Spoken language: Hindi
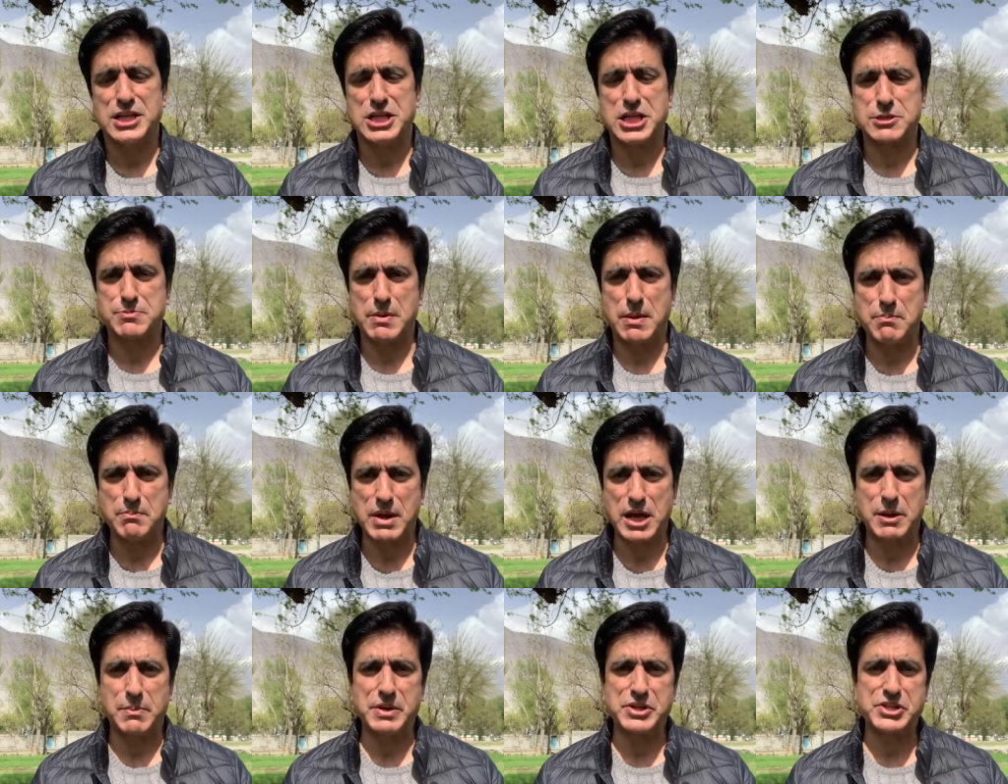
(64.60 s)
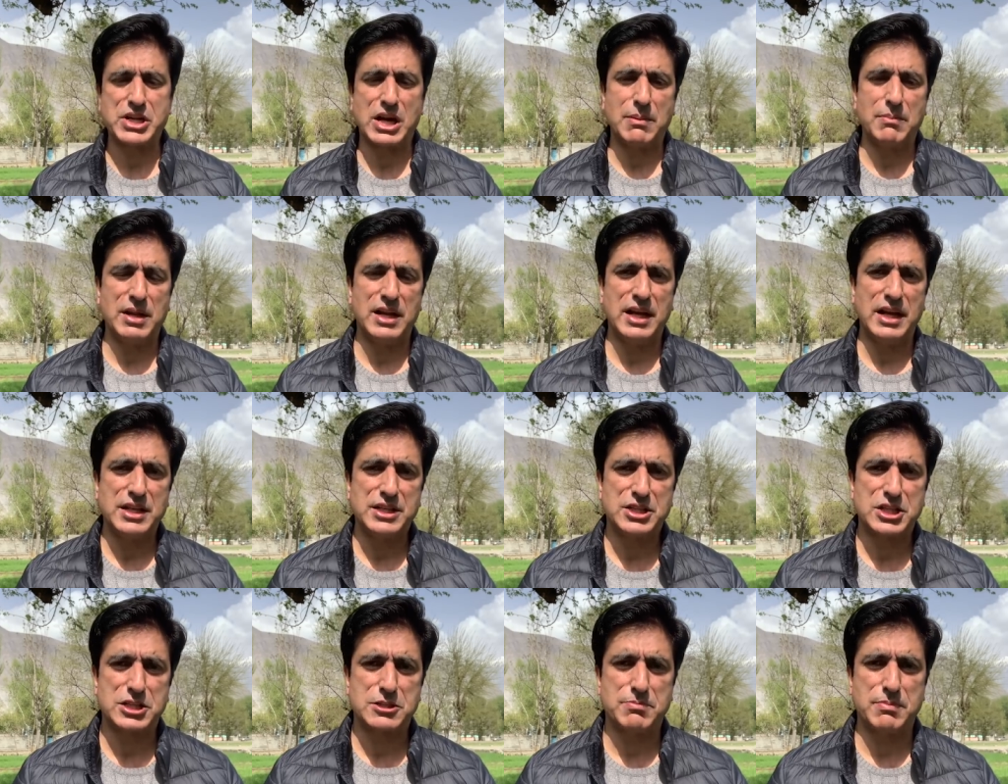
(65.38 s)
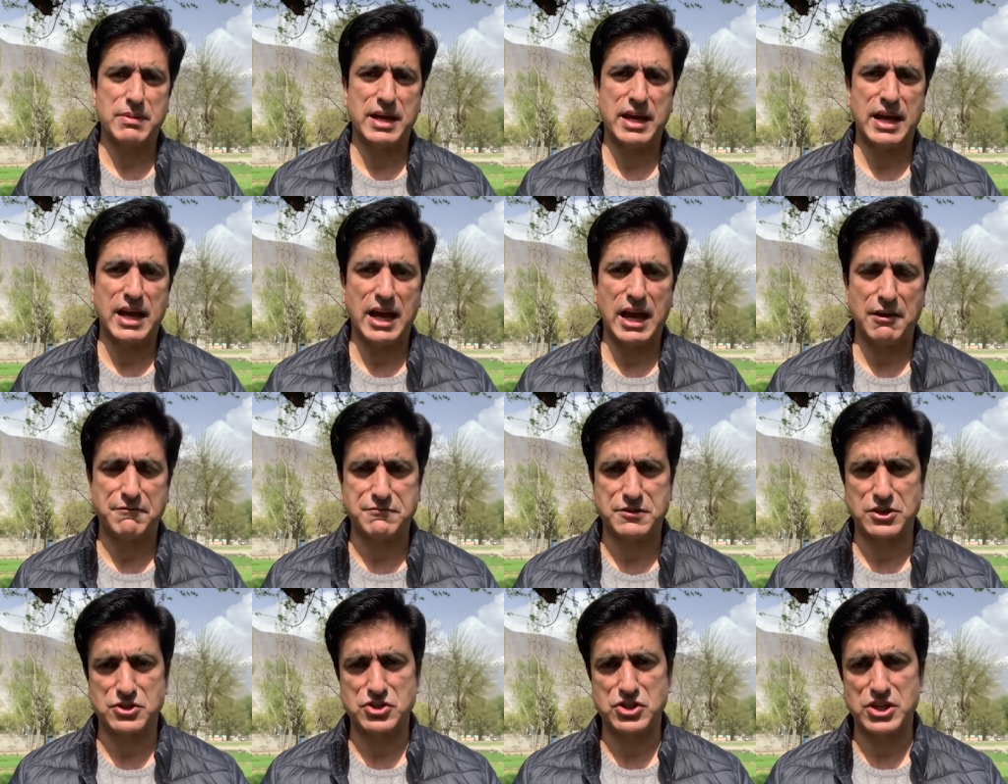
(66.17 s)
जिसमें मिग भी शामिल है जिसमें एफ़
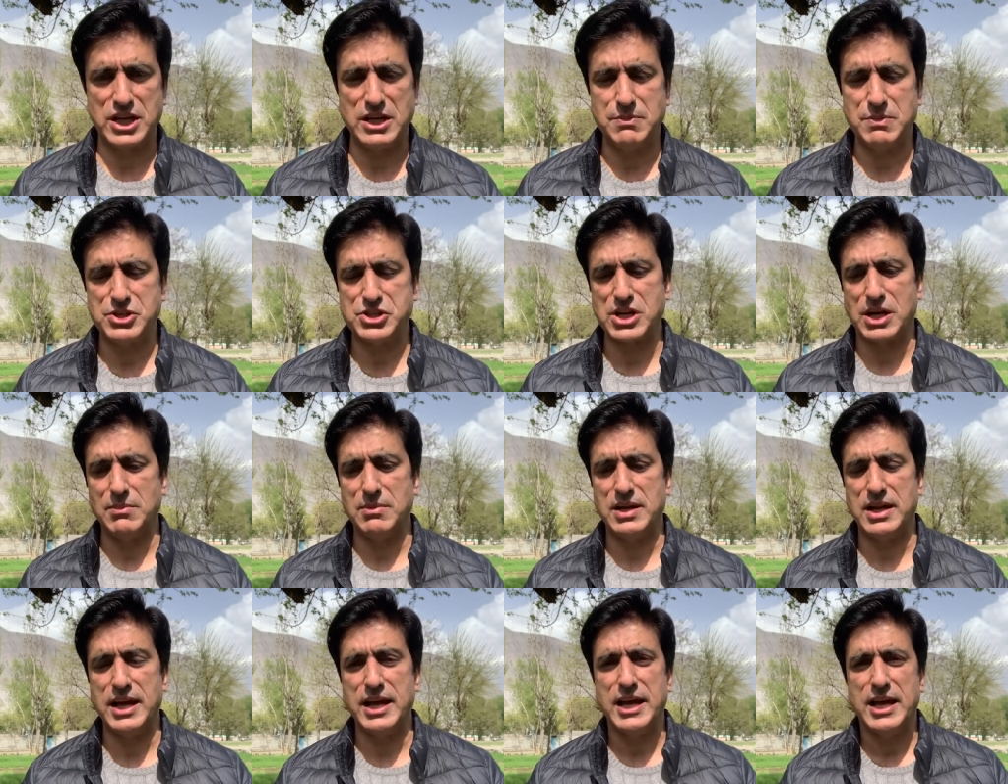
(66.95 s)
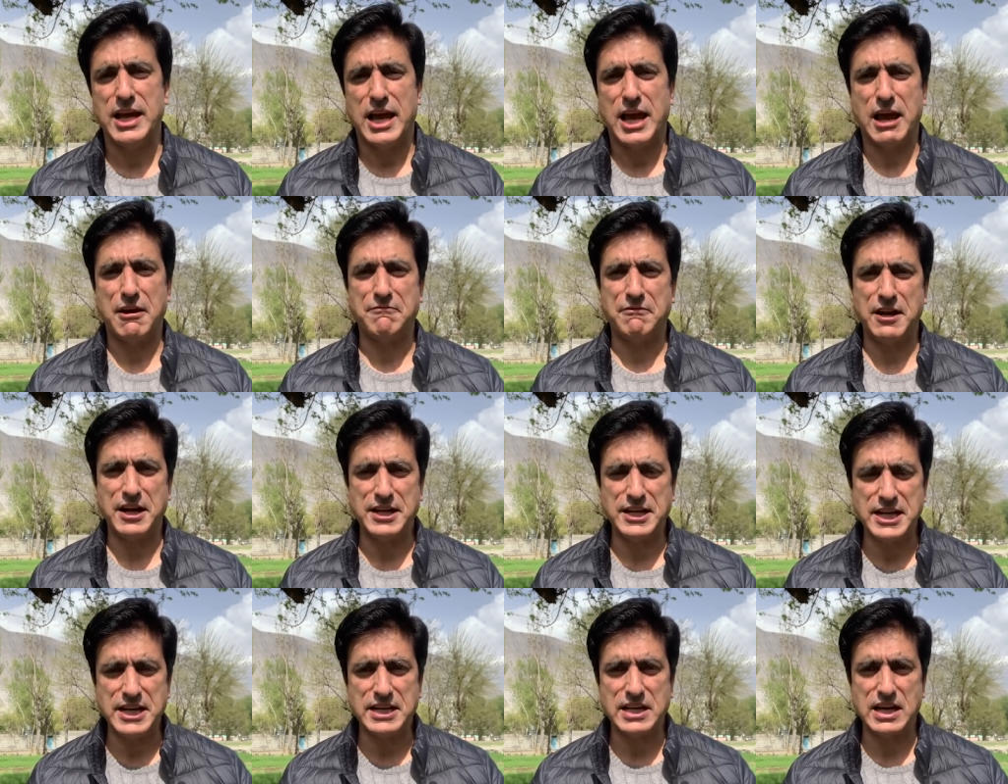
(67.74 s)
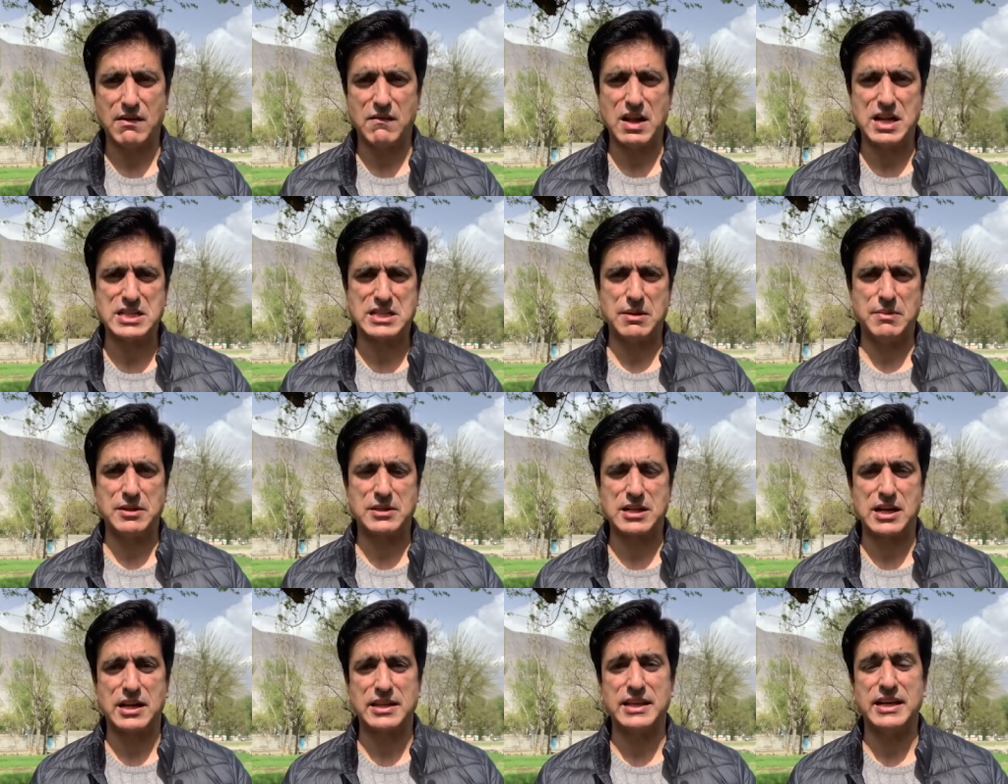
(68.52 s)
सिक्सटीन भी शामिल है एफ़ एटीन के हवाले से भी
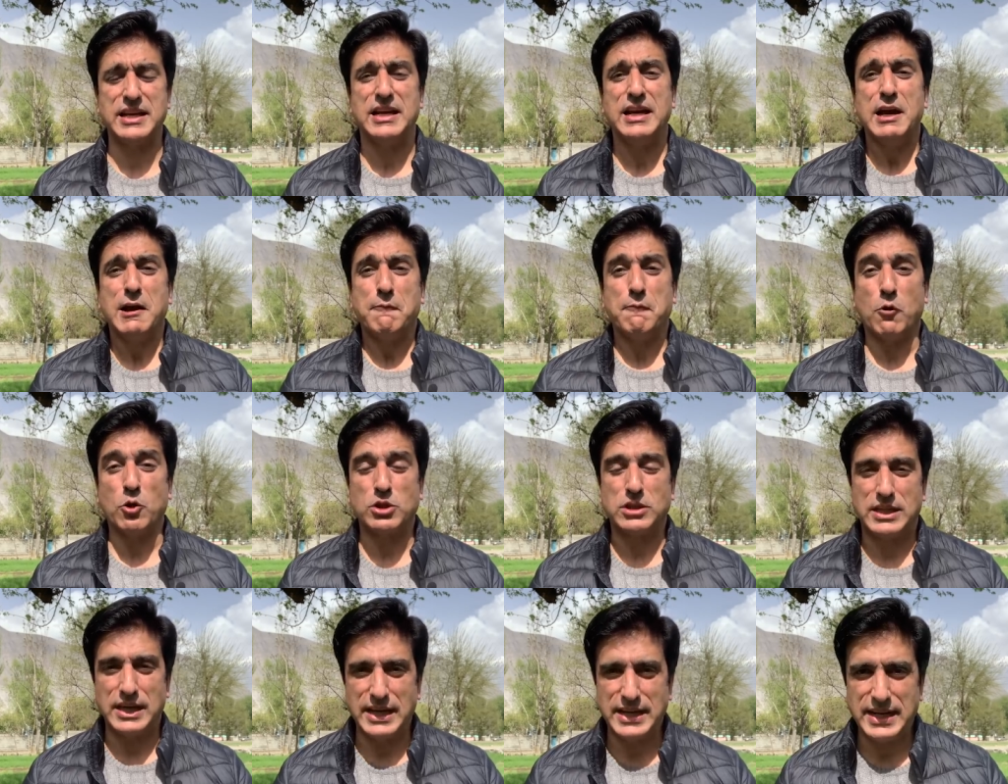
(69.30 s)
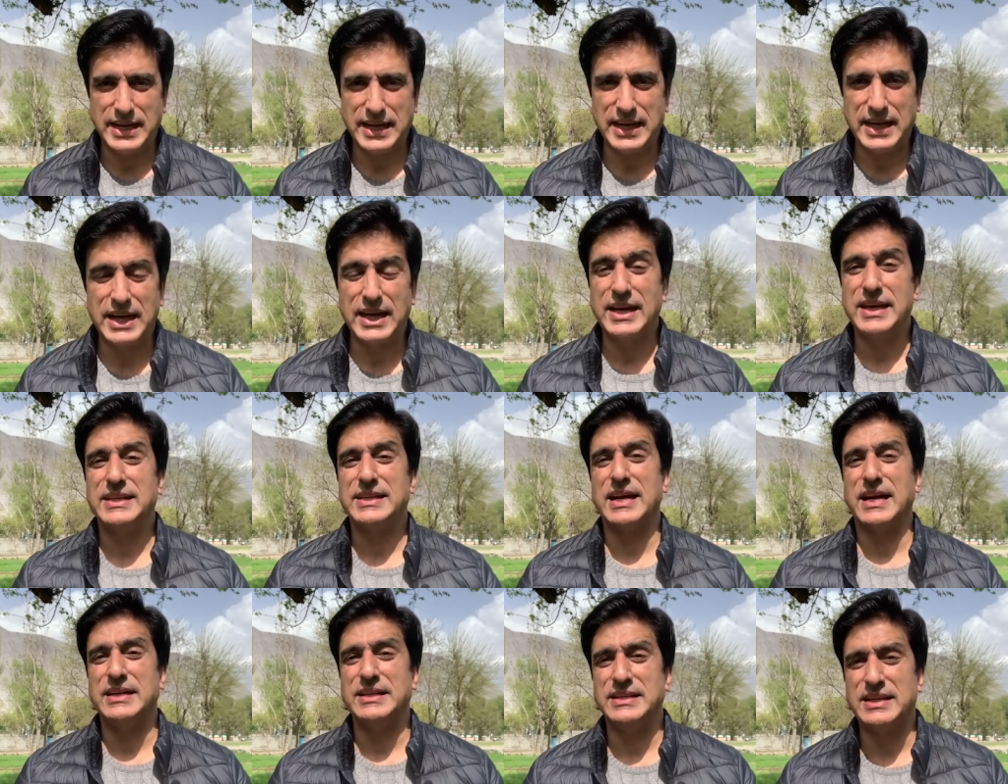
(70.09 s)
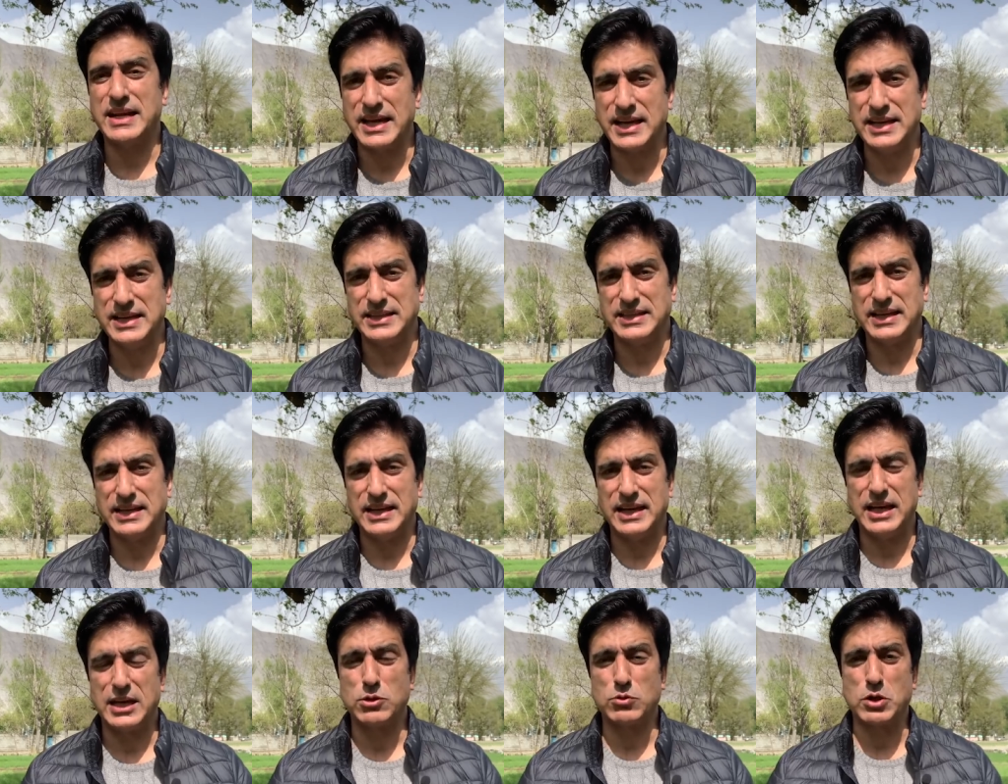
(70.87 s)
इतलात है वो देने हैं या नहीं
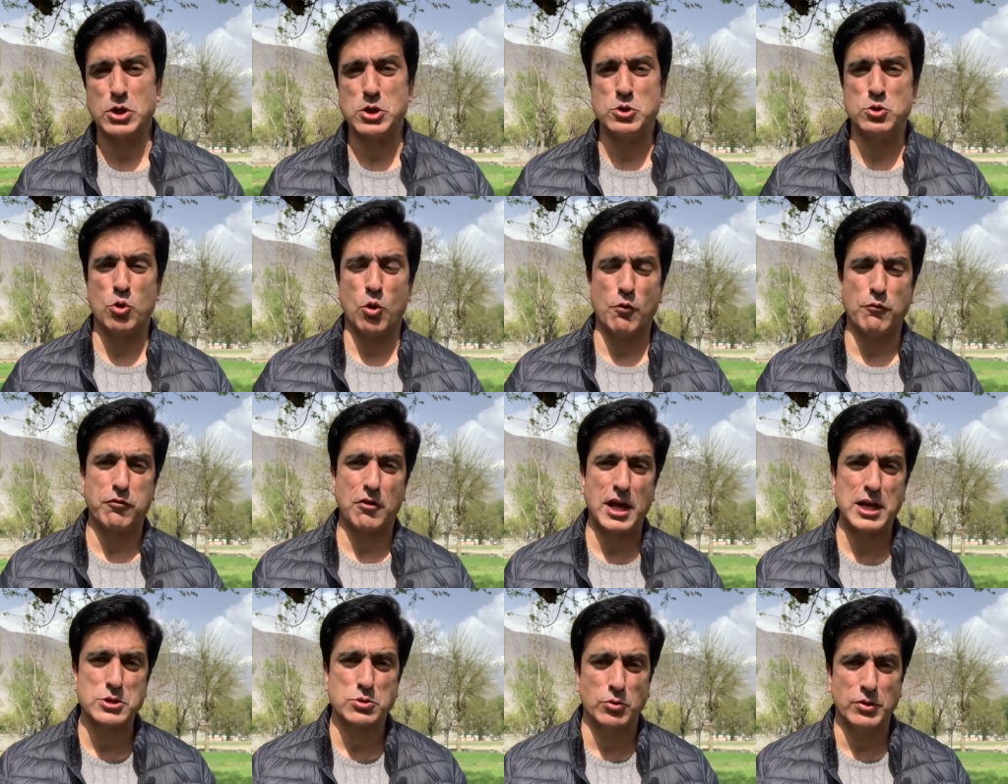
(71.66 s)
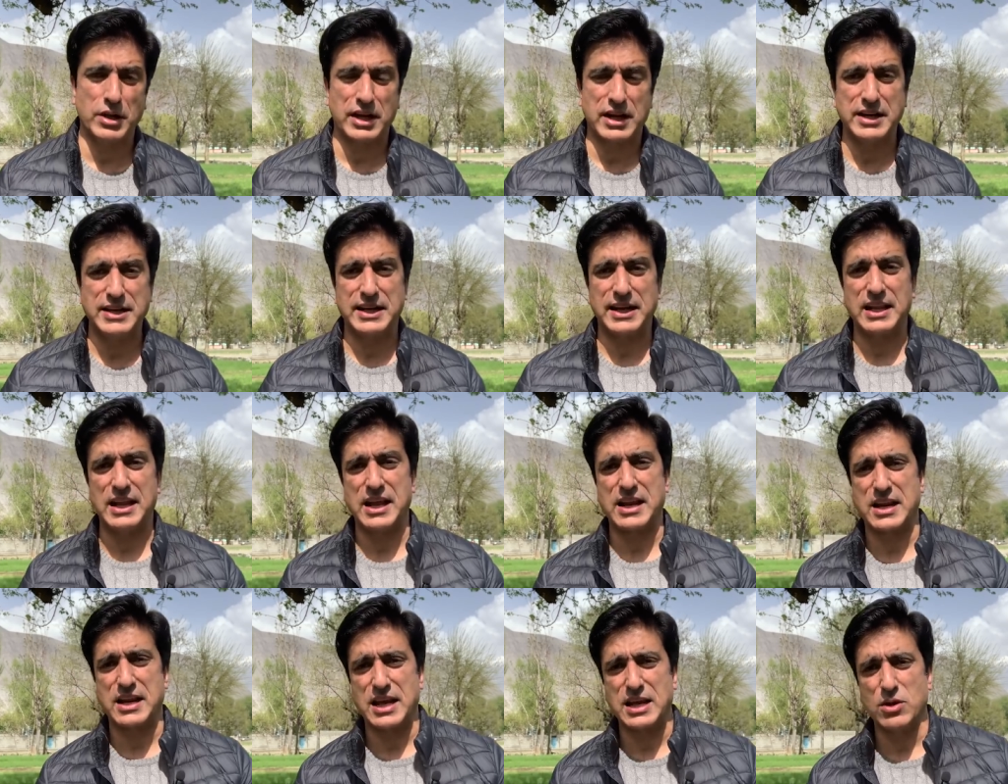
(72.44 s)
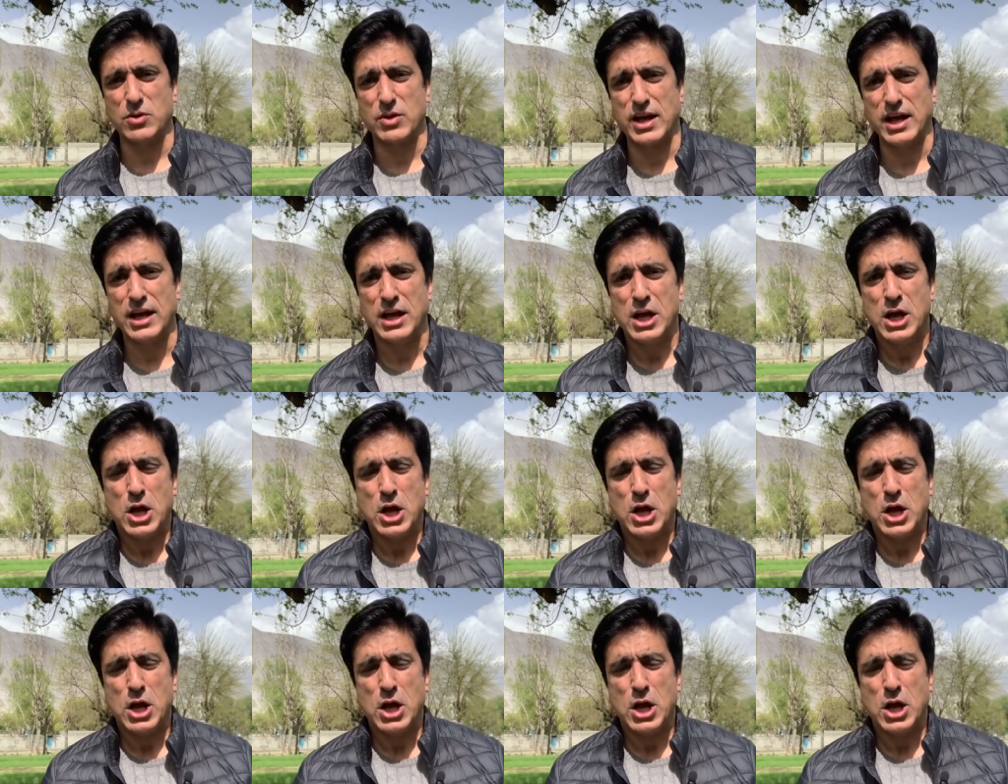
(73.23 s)
देने हैं क्योंकि नो फ्लाई जोन अगर डिक्लेयर नहीं हो रहा